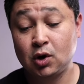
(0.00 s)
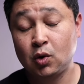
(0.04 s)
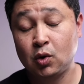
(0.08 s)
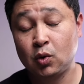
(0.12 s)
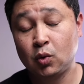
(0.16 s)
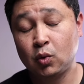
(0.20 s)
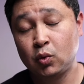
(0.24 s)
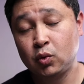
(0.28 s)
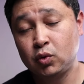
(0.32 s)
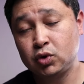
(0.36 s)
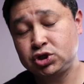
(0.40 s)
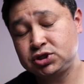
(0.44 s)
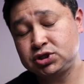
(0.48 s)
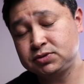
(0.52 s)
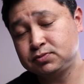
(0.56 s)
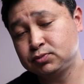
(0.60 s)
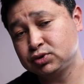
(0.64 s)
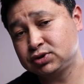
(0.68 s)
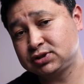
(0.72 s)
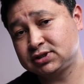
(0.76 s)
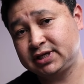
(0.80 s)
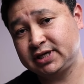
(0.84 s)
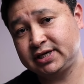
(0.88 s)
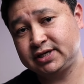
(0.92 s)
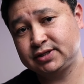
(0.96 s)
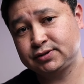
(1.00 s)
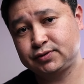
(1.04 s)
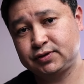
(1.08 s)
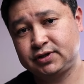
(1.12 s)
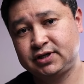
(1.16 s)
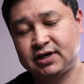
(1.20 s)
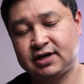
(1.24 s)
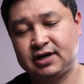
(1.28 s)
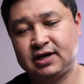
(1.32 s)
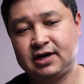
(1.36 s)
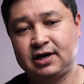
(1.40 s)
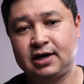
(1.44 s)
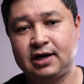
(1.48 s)
o último censo que
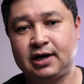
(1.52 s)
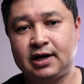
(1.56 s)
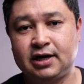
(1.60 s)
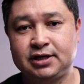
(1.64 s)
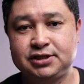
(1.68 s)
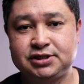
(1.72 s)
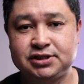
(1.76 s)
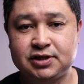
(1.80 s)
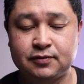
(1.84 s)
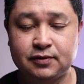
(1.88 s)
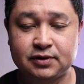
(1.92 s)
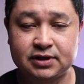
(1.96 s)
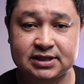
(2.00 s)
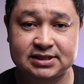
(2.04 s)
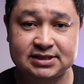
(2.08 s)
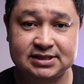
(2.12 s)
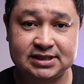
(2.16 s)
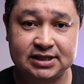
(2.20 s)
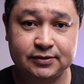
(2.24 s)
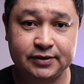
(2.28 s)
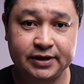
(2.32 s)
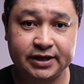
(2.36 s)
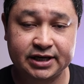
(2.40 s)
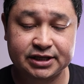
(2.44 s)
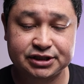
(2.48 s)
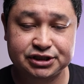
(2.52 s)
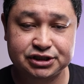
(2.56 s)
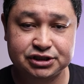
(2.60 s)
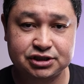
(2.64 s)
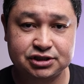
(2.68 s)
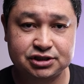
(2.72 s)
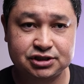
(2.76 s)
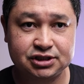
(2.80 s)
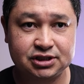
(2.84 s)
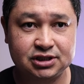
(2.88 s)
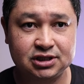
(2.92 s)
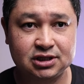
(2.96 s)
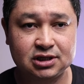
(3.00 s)
uh, tinha acontecido aí, que a gente
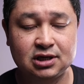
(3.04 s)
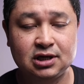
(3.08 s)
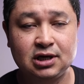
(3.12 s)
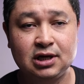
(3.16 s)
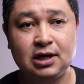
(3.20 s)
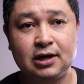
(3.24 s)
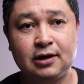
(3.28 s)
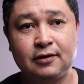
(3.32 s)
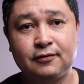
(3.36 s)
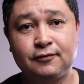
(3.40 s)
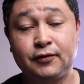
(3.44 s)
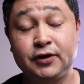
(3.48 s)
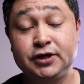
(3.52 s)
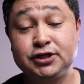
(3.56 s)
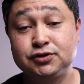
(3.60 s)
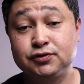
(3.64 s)
tinha, foi de